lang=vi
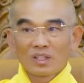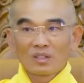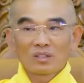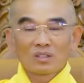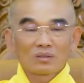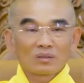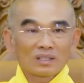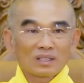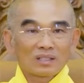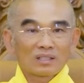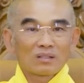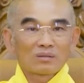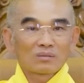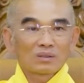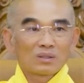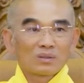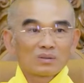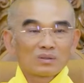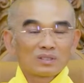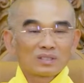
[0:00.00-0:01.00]
Nếu chúng ta
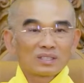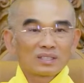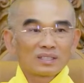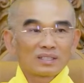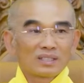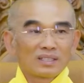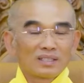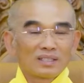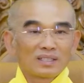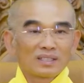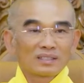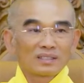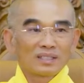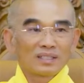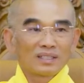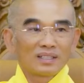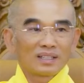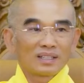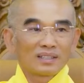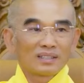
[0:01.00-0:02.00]
không đủ sức để nhận
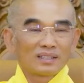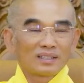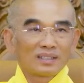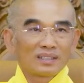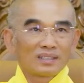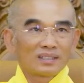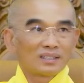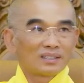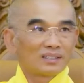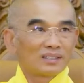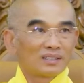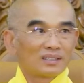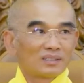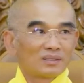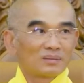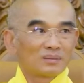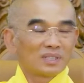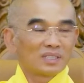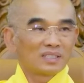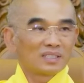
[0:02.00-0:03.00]
định này thì
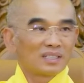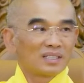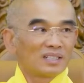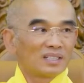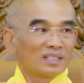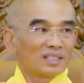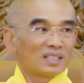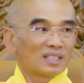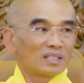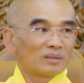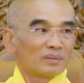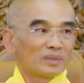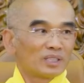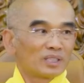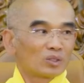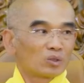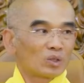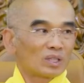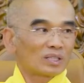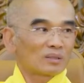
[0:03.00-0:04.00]
mình dính hay là
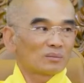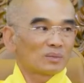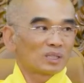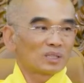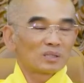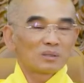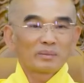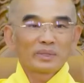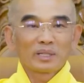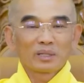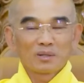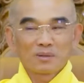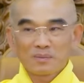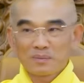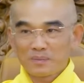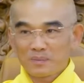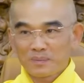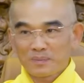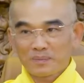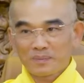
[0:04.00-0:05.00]
mình thoát mình có biết
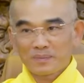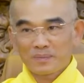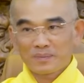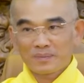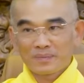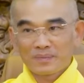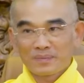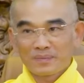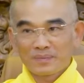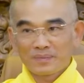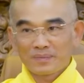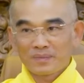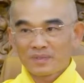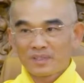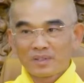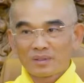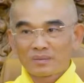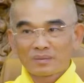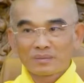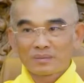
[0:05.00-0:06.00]
không?
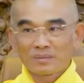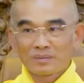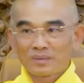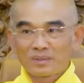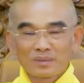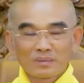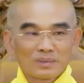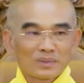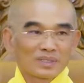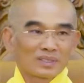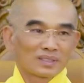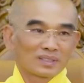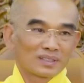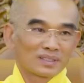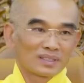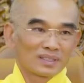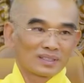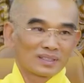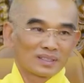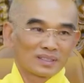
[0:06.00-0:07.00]
Không, không biết.
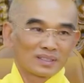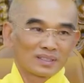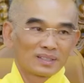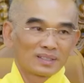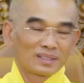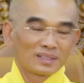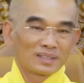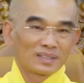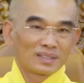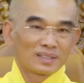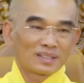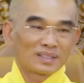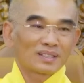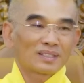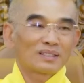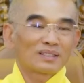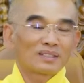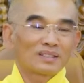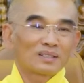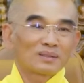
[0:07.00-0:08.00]

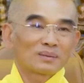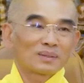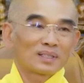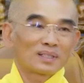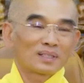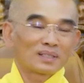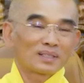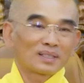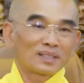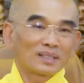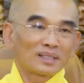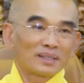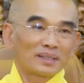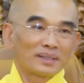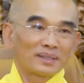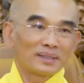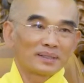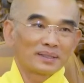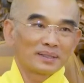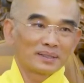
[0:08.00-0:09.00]
Cái đó Đức Phật gọi là
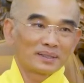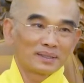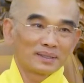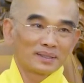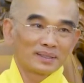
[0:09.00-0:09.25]
cái gì?